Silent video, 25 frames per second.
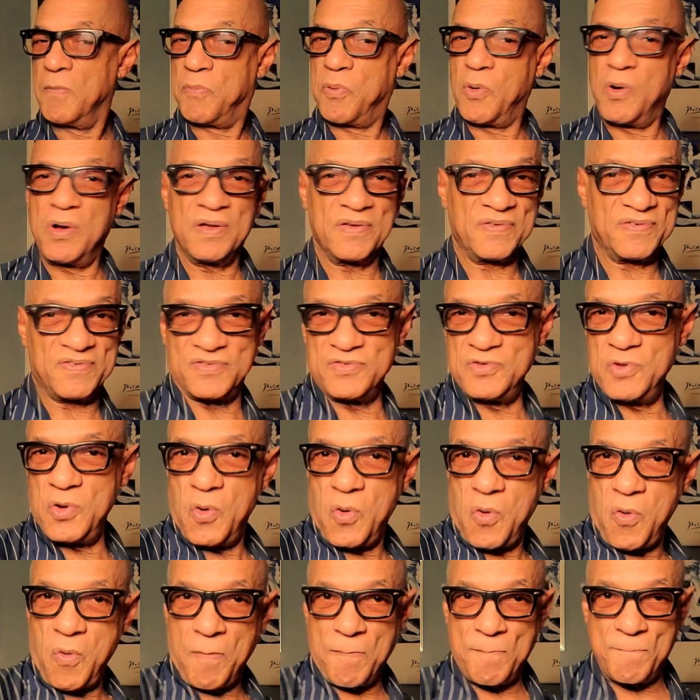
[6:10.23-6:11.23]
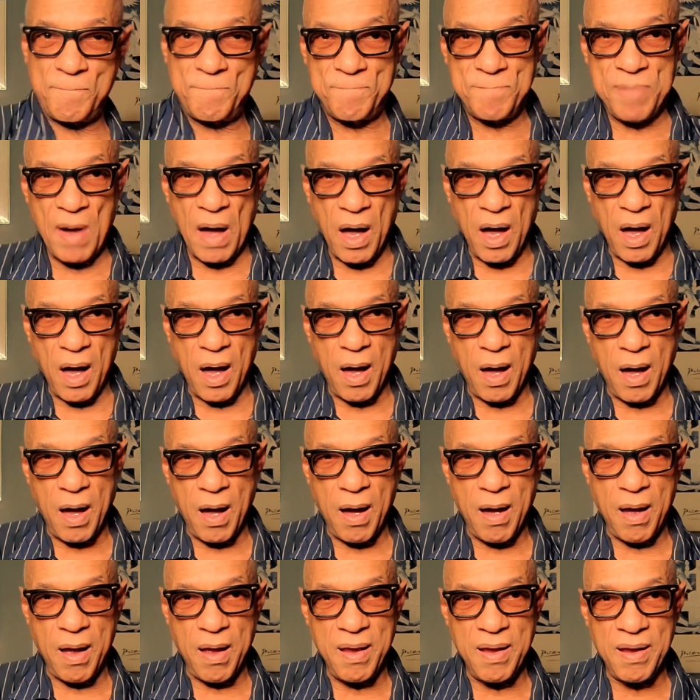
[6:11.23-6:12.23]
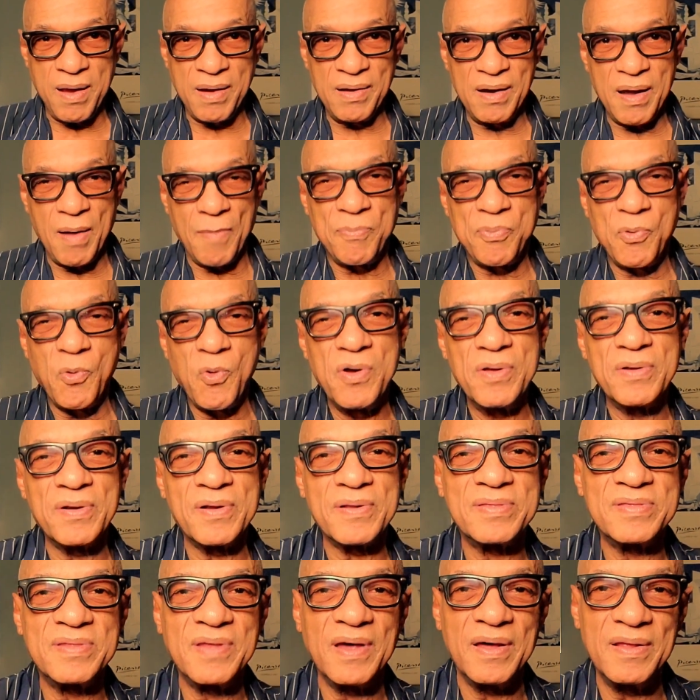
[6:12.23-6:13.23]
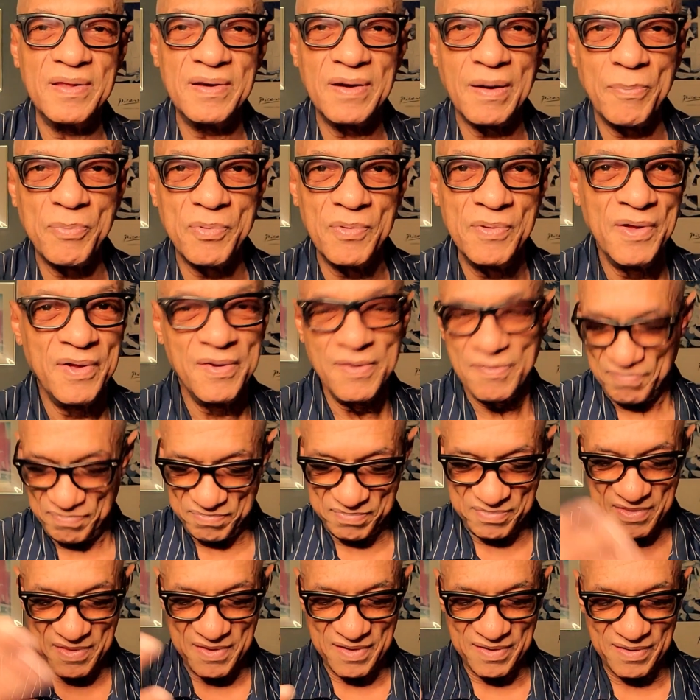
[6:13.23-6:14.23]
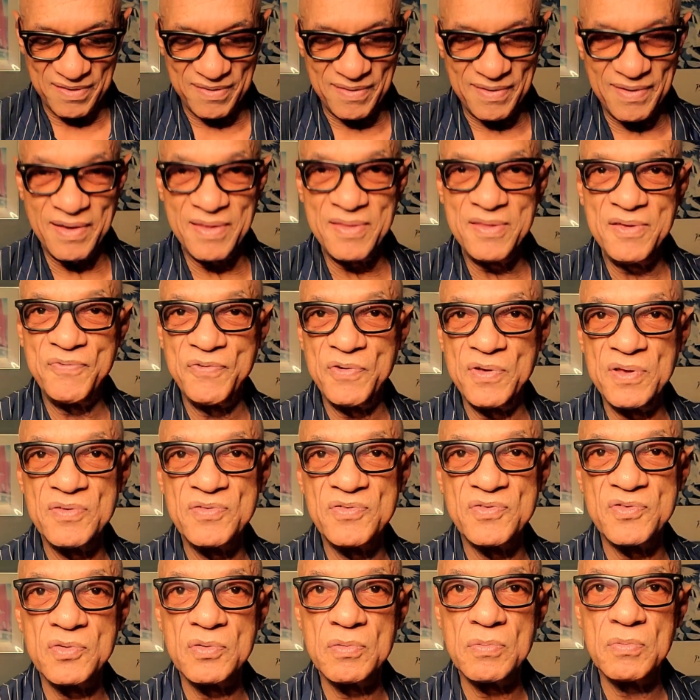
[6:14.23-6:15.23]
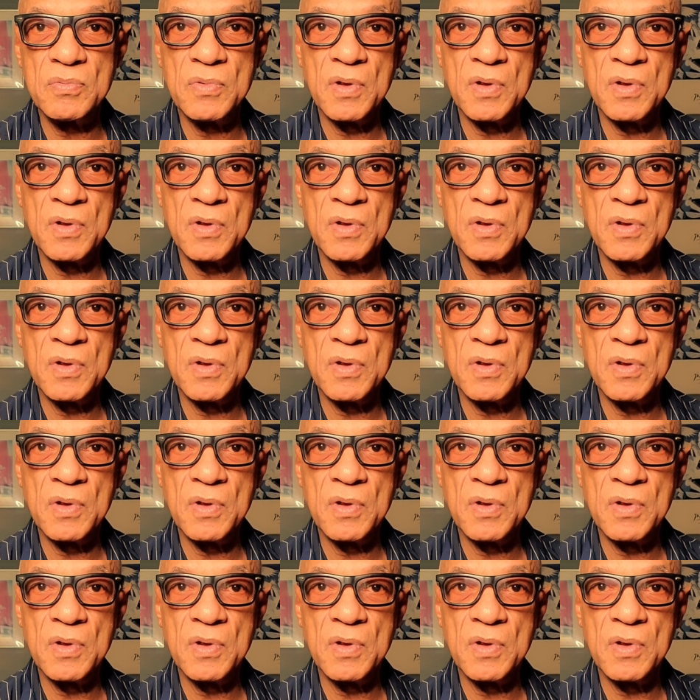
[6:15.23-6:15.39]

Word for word: Pues yo, pa, en la puerta del edificio.